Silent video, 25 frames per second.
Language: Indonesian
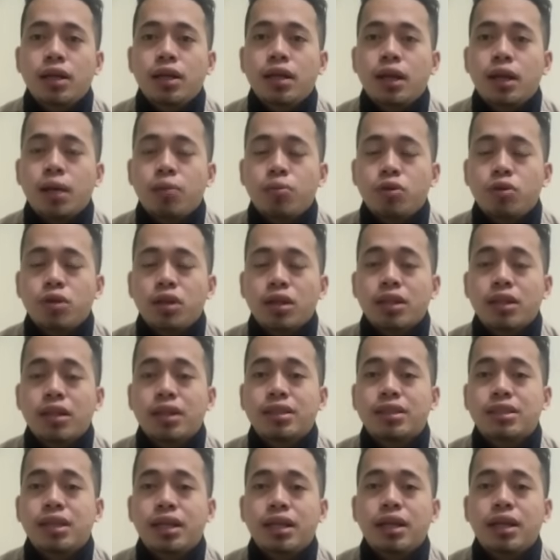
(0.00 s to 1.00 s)
namun yang
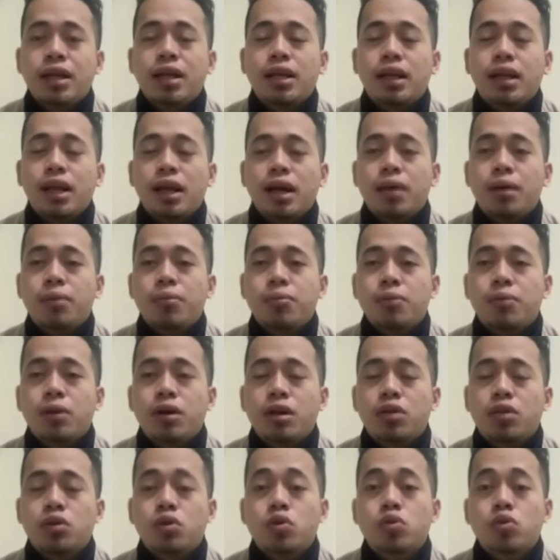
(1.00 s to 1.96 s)
terjadi adalah truk eh,